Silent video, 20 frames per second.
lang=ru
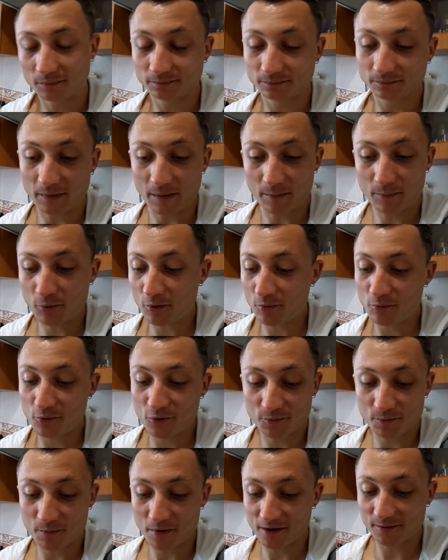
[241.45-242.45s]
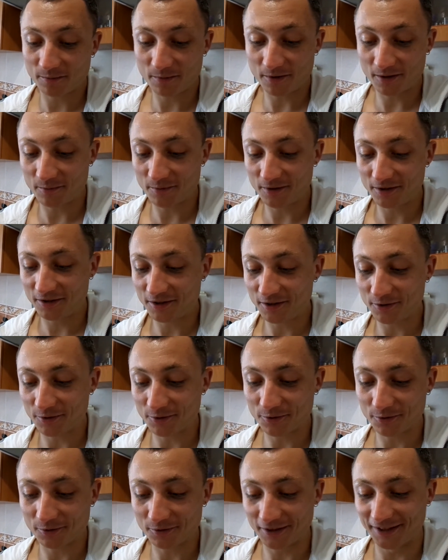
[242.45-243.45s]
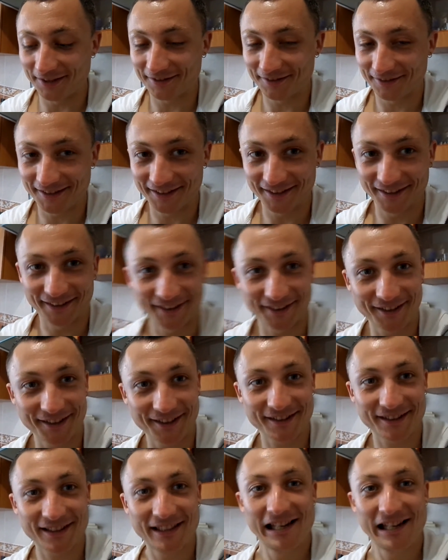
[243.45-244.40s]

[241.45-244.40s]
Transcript: Попробуешь, поэкспериментируешь туда-сюда на глаз.